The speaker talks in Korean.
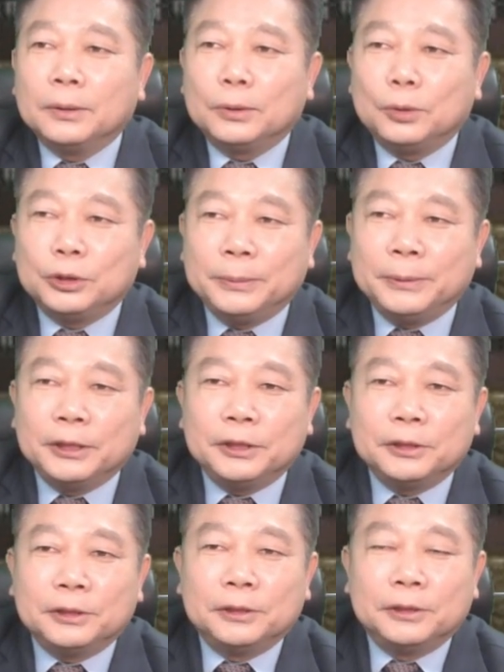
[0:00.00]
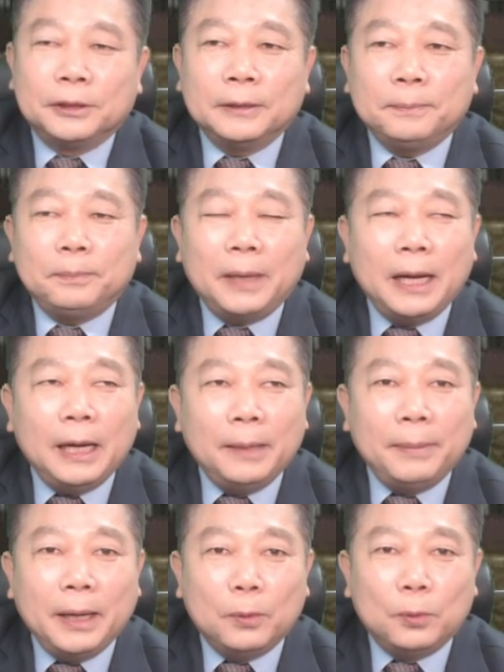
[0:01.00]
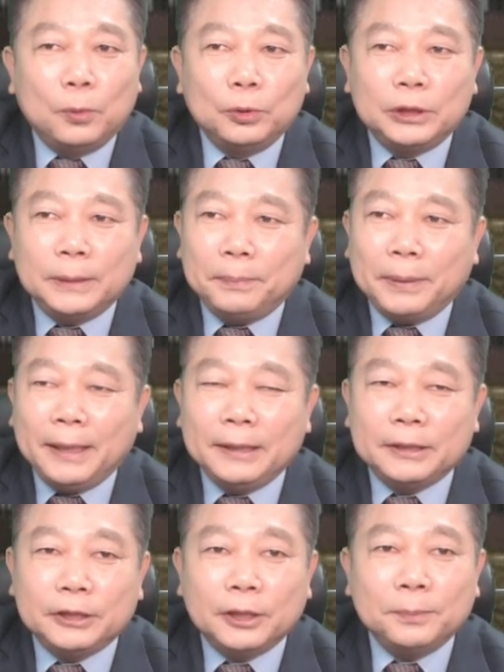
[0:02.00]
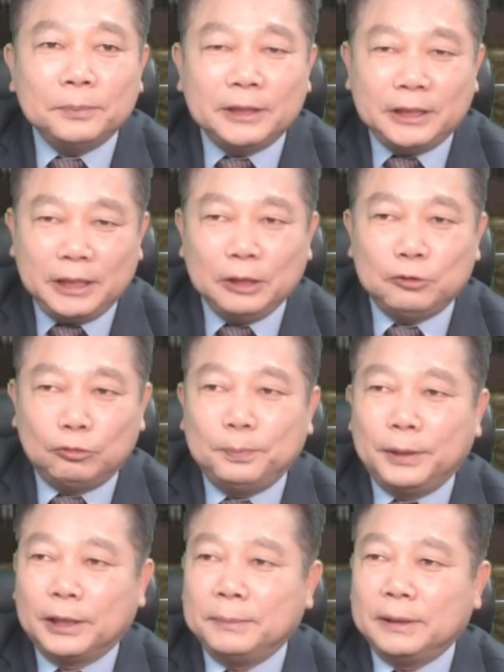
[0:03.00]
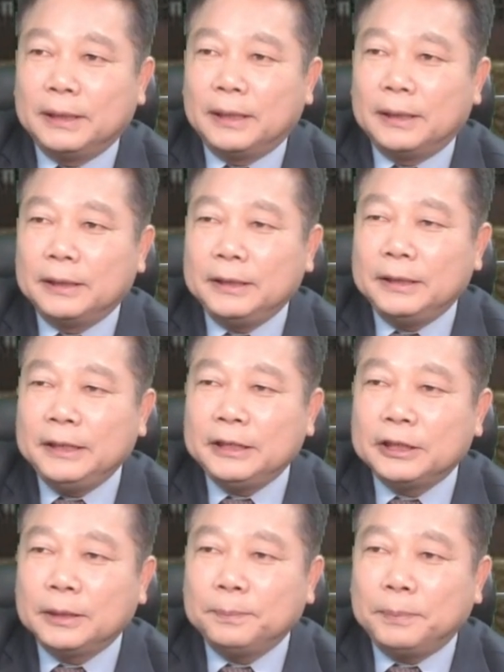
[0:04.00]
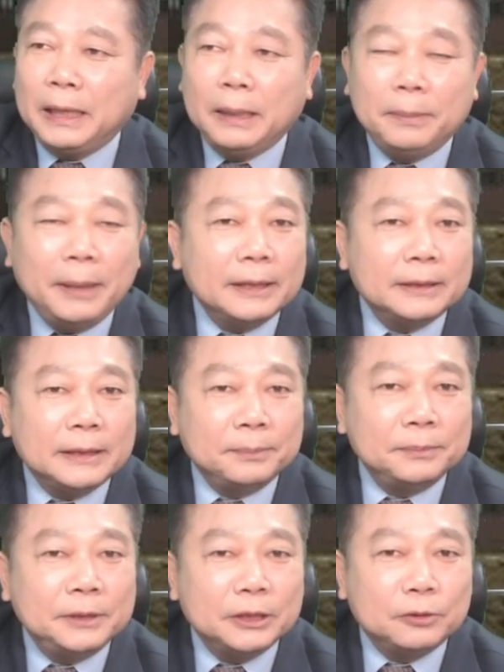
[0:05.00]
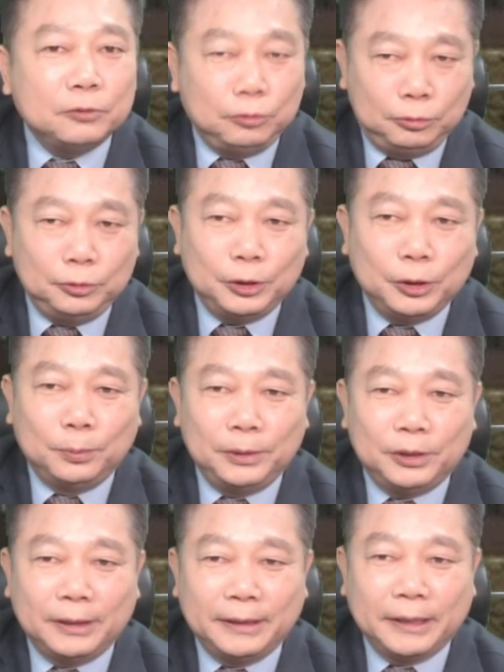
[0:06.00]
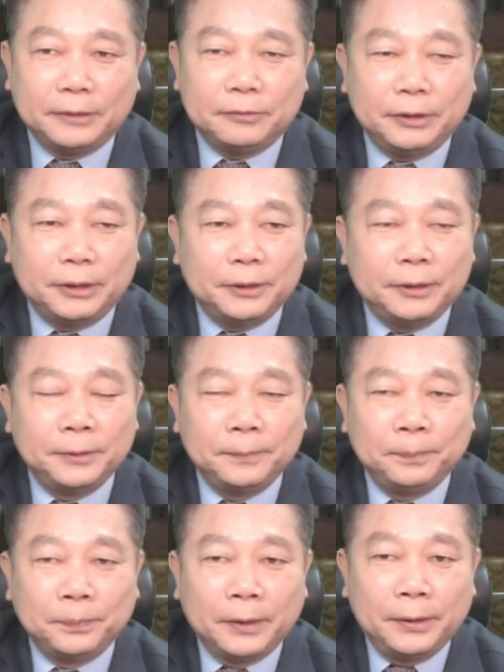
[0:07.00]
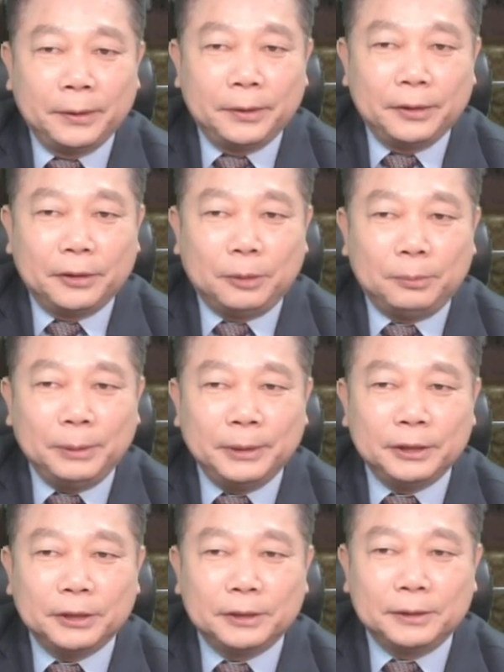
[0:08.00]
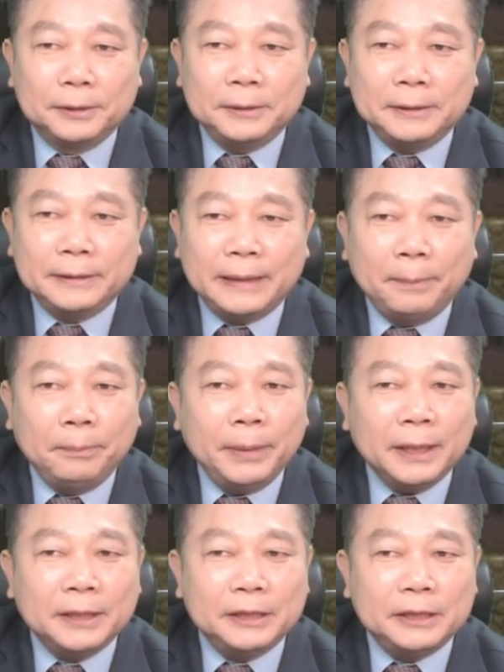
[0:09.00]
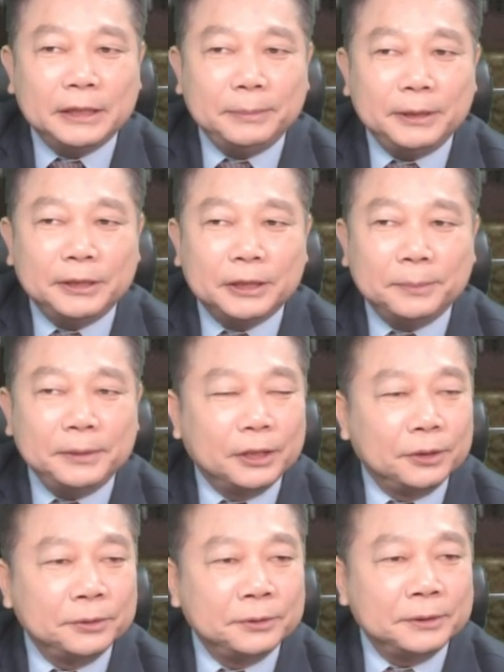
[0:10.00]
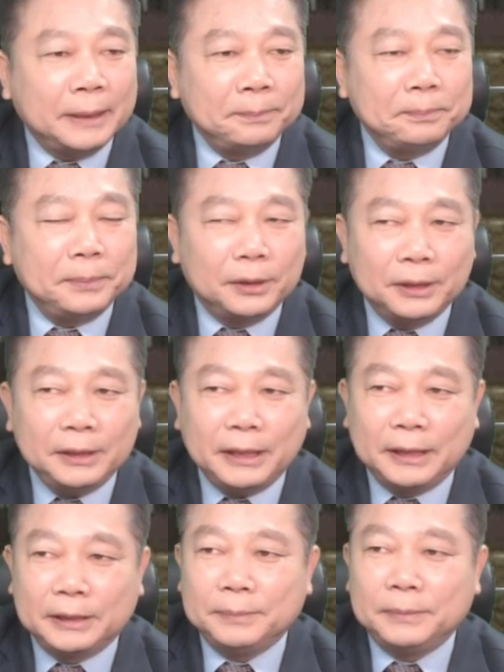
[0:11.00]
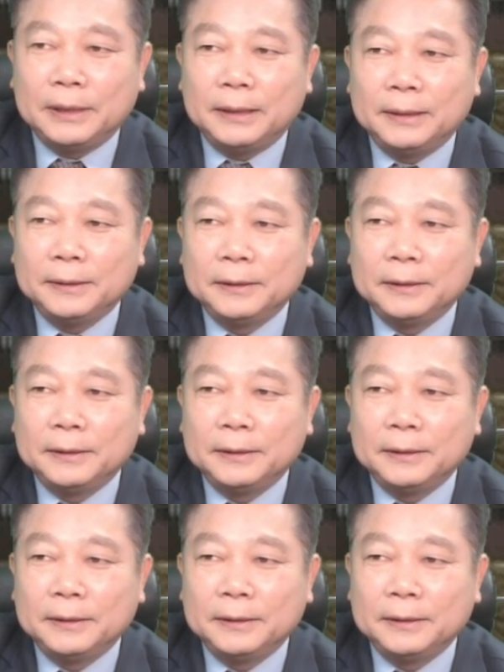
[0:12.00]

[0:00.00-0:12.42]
토지 면적은 팔백오십팔 점 칠구 평입니다. 이천팔백삼십구 제곱미터가 되겠고요. 건물 면적은 삼백칠십이 점 영삼 평이 되겠습니다.